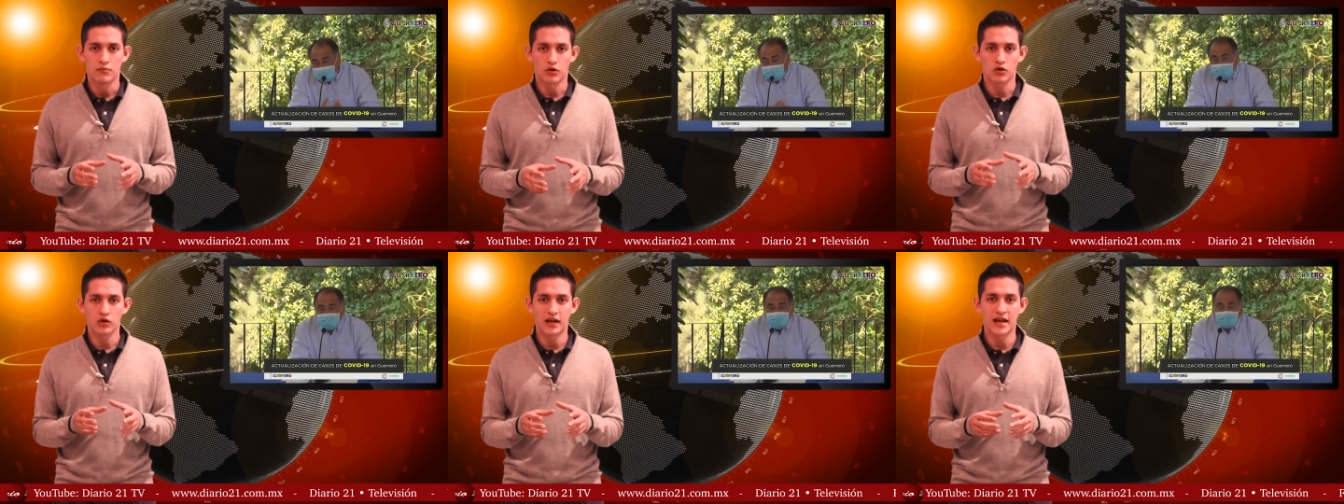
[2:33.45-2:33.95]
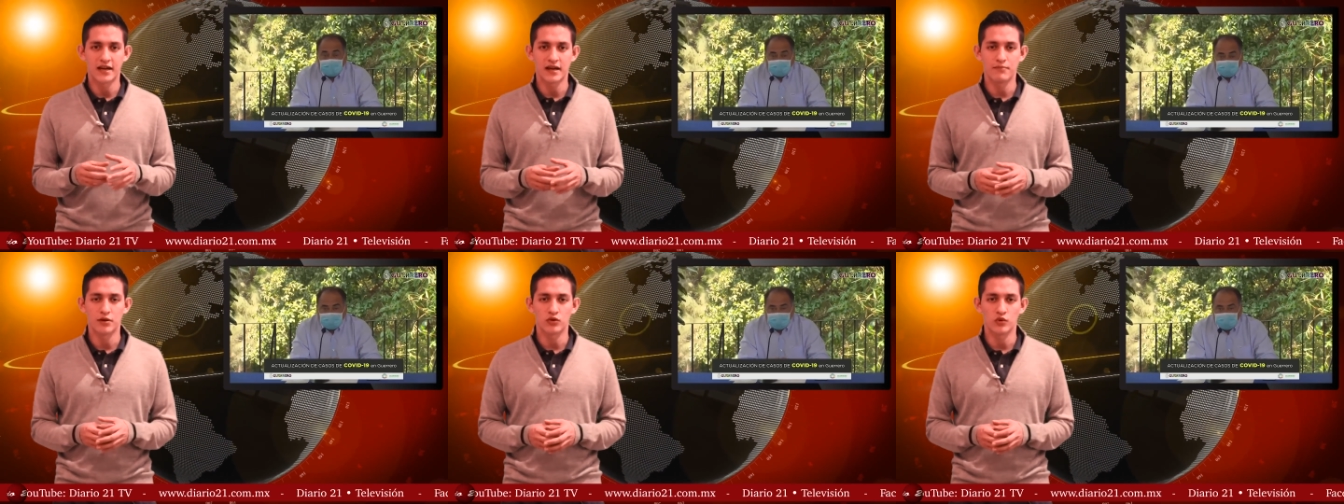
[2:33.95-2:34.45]
por lo que la
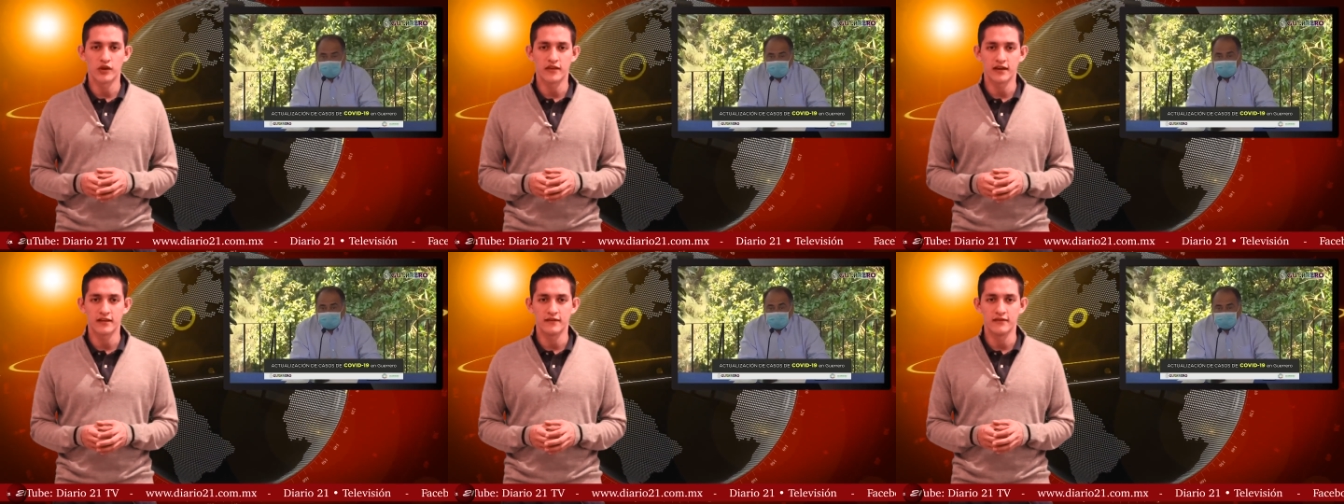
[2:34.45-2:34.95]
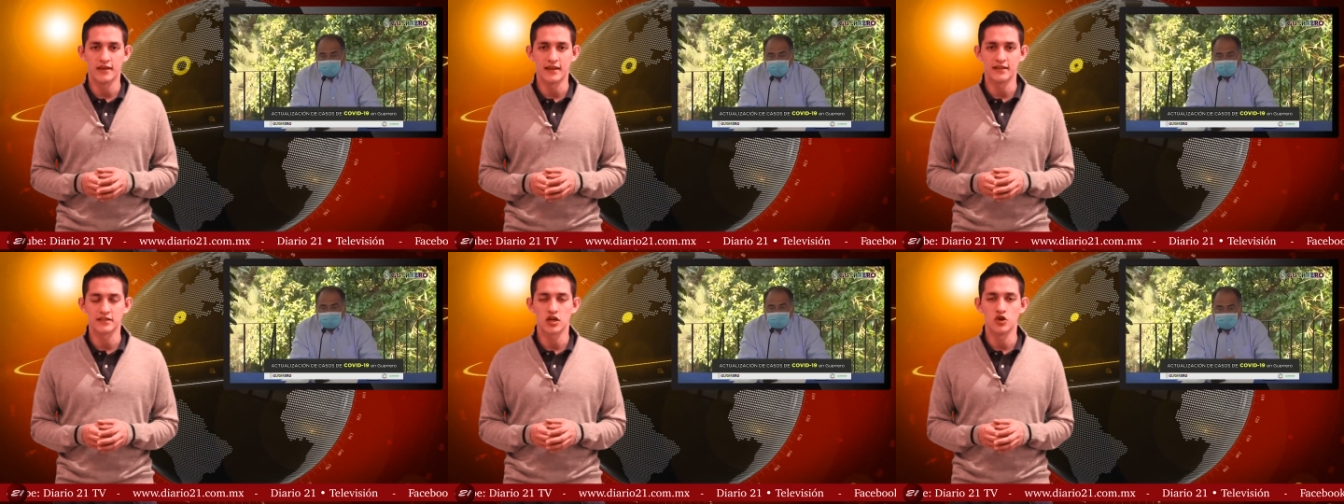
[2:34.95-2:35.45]
reapertura de
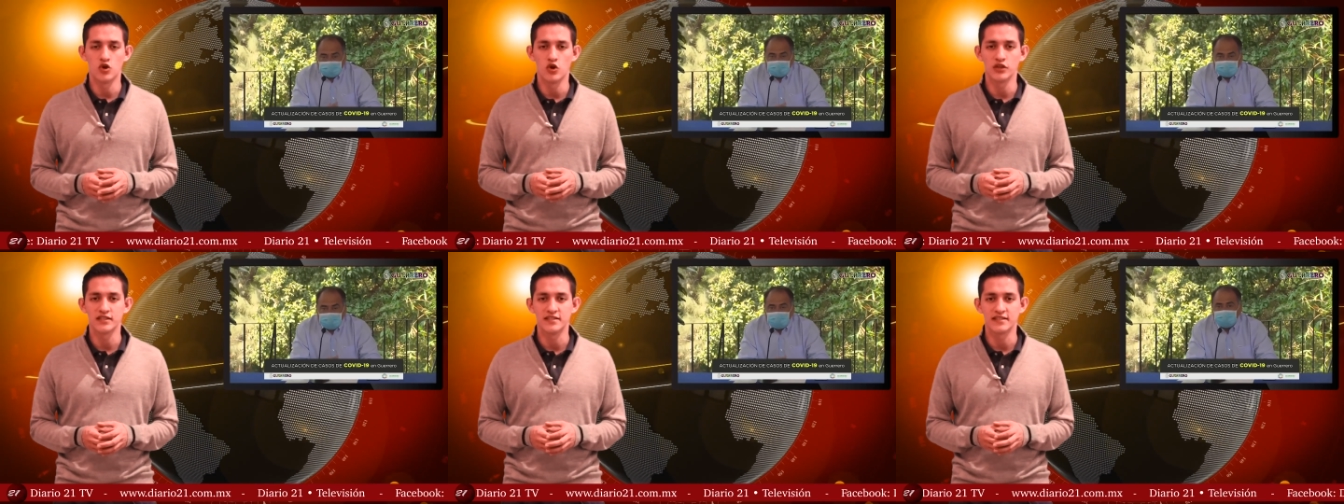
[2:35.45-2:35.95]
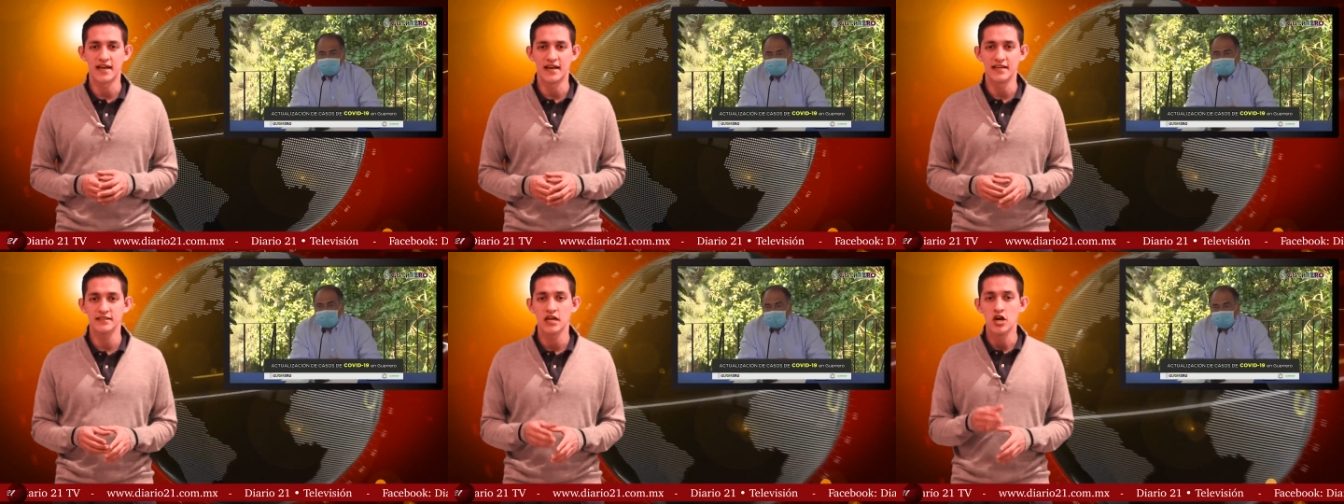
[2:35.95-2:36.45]
actividades no
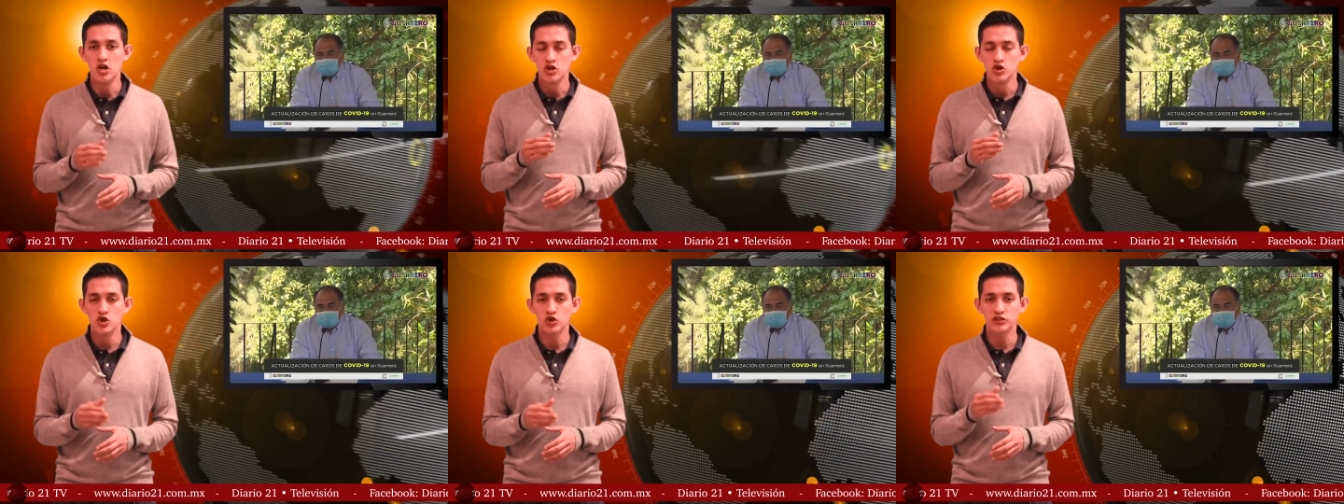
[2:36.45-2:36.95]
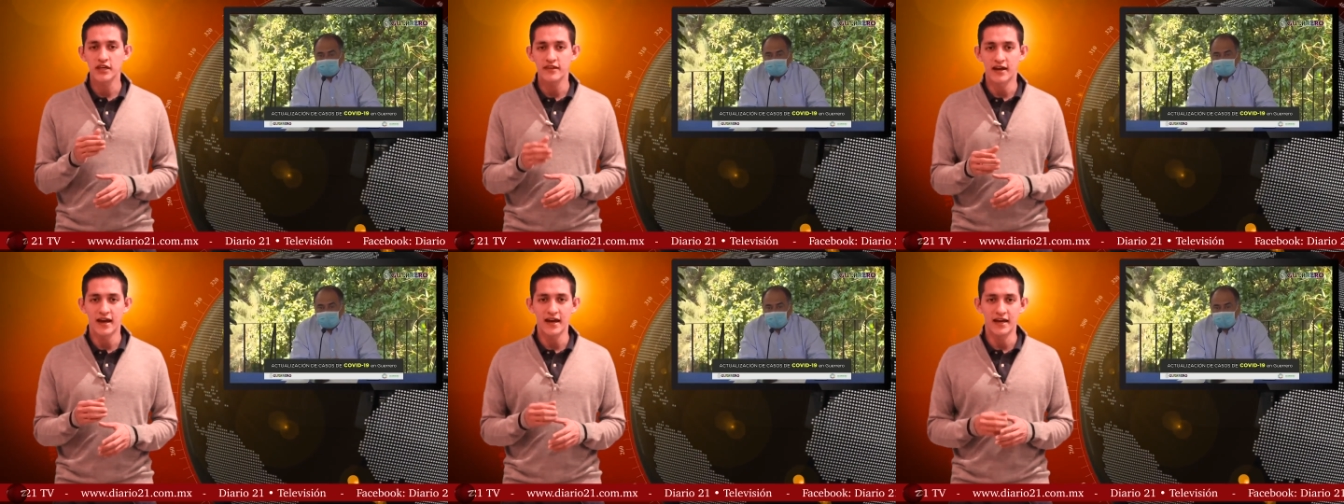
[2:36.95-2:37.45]
esenciales no se
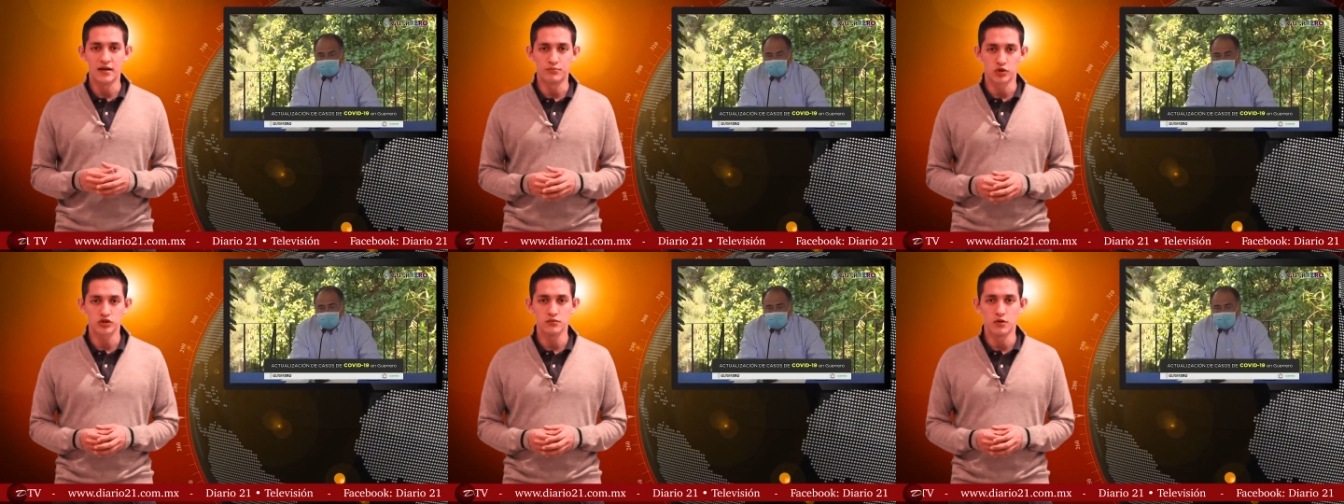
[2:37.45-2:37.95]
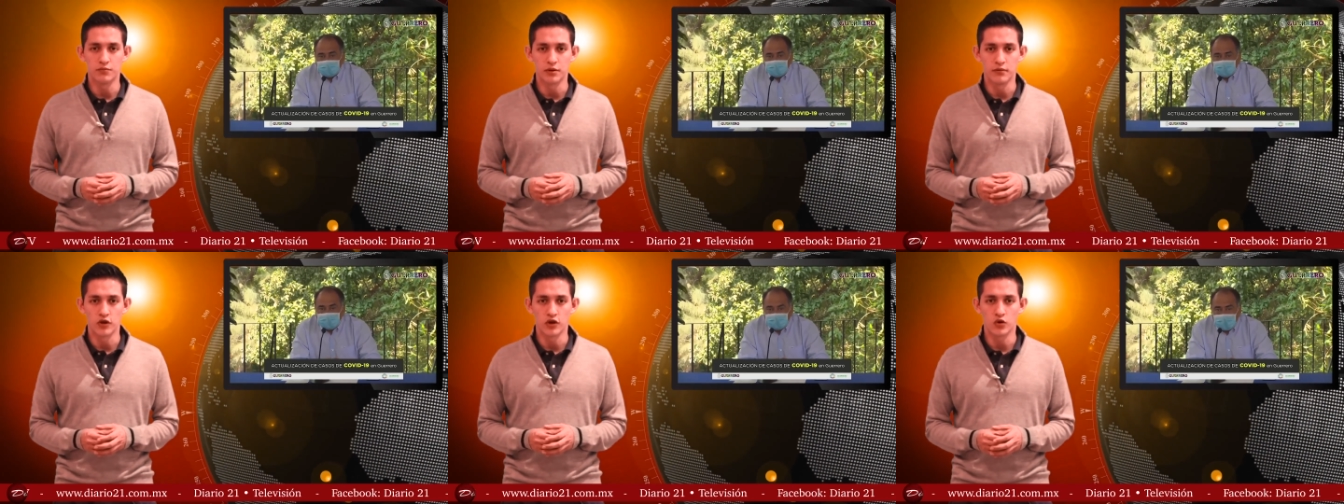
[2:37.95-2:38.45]
dará el próximo
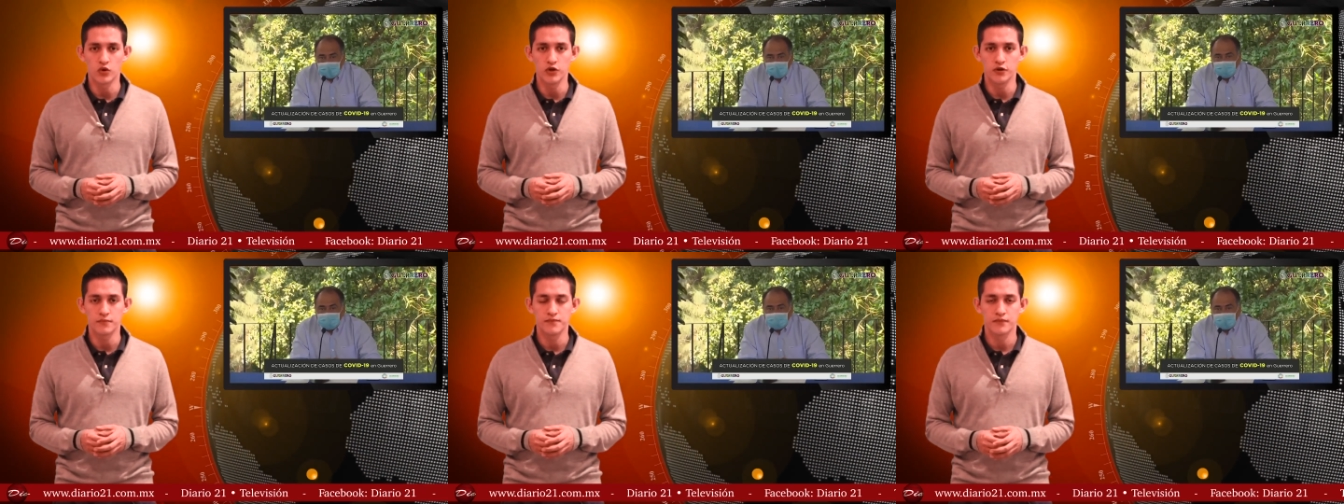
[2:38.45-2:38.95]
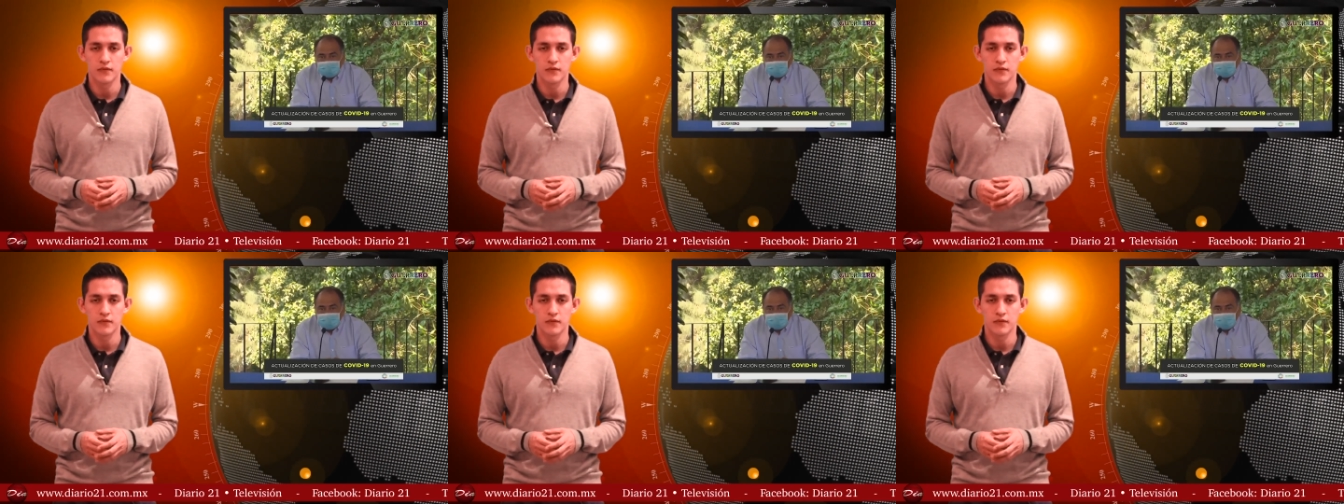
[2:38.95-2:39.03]
primero de junio.